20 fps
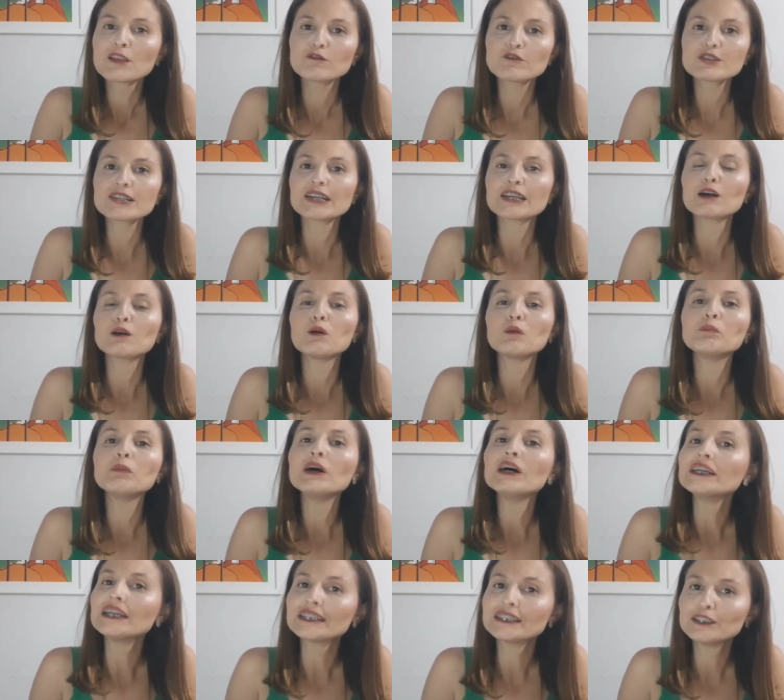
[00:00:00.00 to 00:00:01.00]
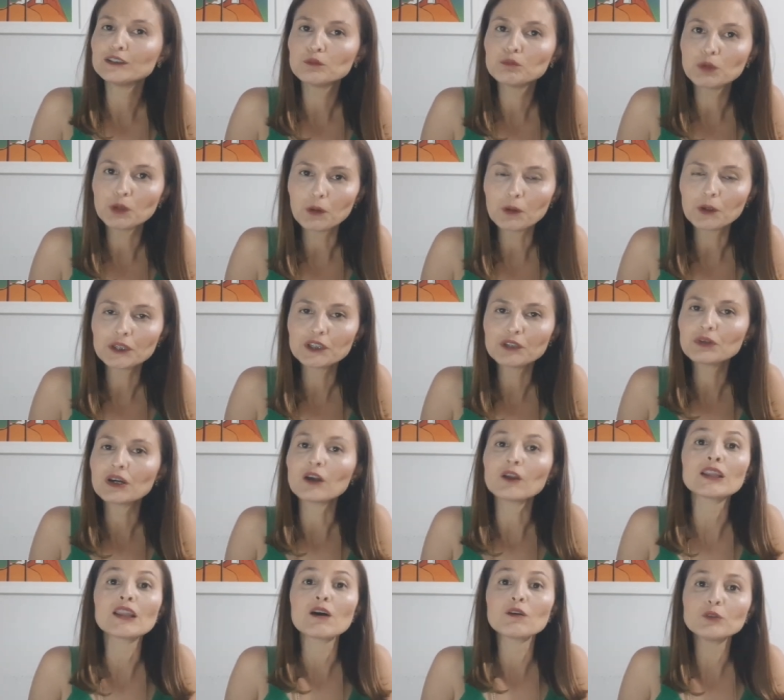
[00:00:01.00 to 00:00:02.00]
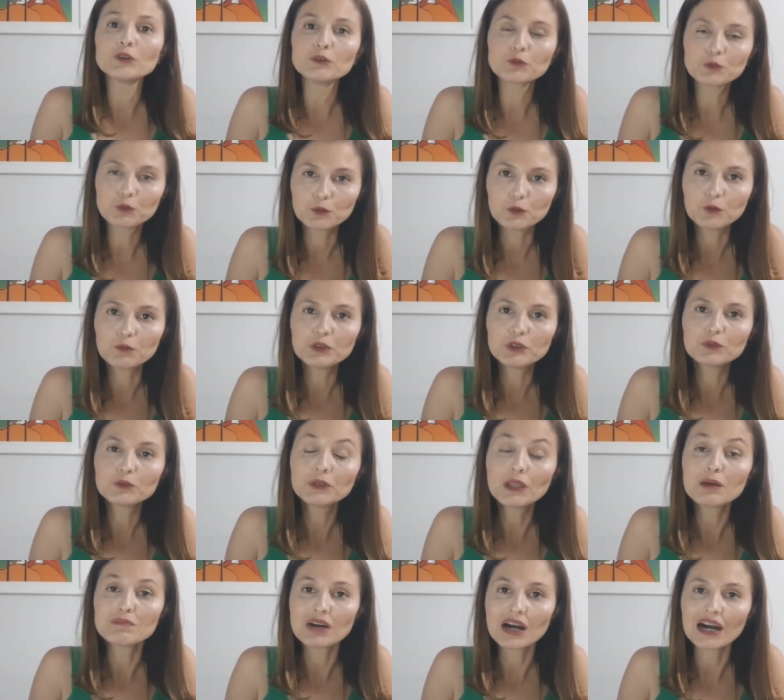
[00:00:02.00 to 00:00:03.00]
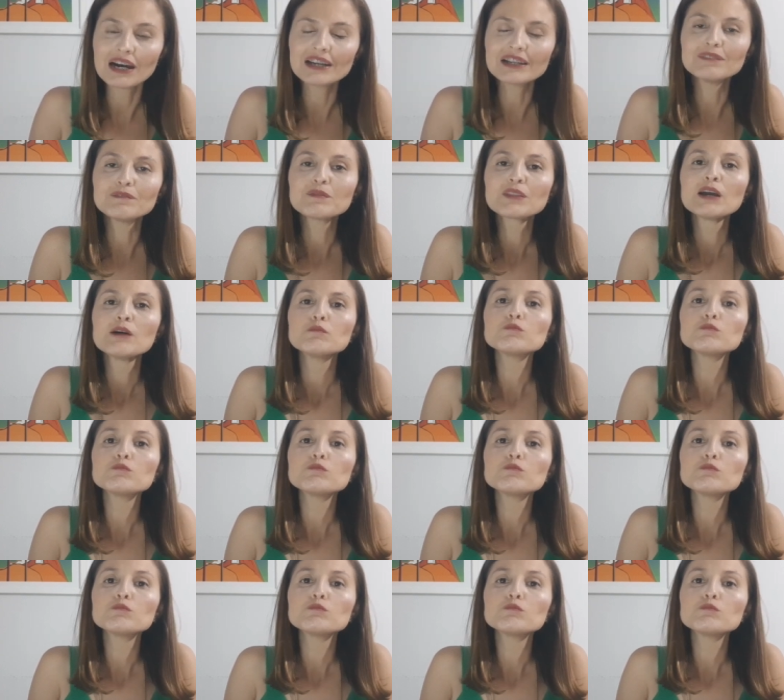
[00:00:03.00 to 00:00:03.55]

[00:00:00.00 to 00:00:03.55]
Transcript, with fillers: você que acompanha aqui o blog, o canal no YouTube, Tudemara,